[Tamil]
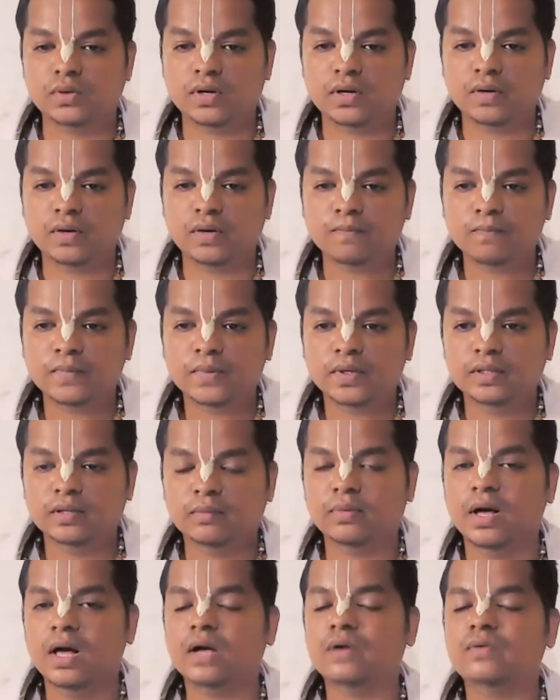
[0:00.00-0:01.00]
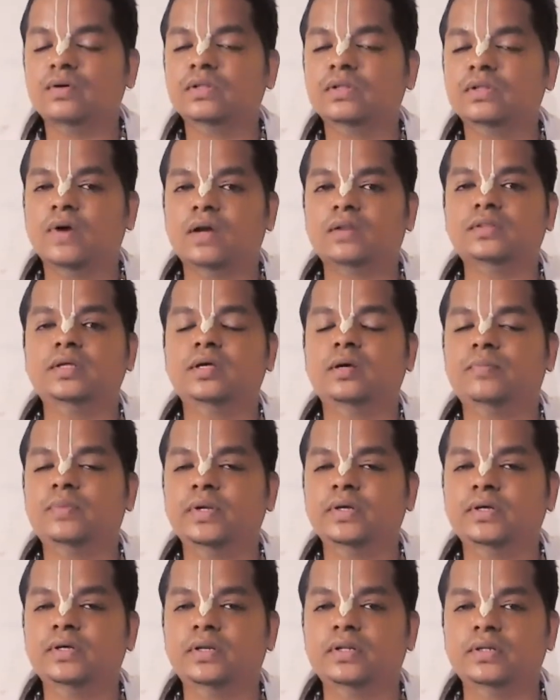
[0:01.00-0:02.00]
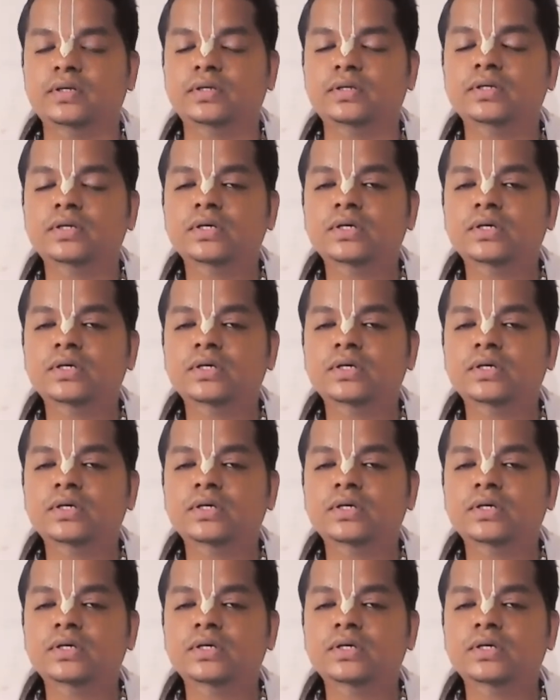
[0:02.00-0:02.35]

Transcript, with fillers: சொல்றாரு இந்த பாகவத வார்த்தை அப்படிங்கிறது